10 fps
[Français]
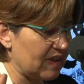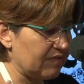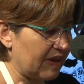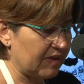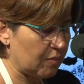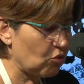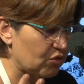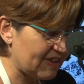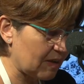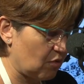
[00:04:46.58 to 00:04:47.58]
enfin, vraiment le
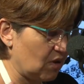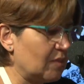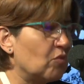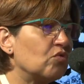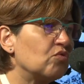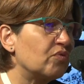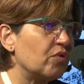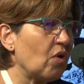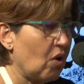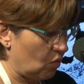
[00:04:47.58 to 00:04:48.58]
thème, les mondes
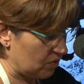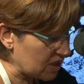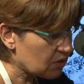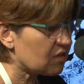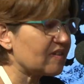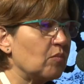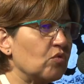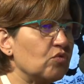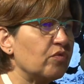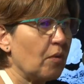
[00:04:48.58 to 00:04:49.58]
nouveaux. On est dans un
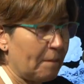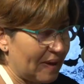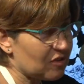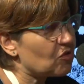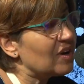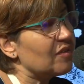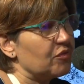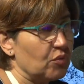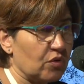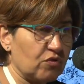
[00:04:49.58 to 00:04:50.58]
monde nouveau parce que
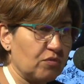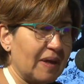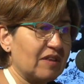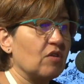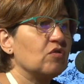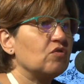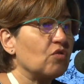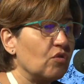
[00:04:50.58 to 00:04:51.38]
l'influence humaine sur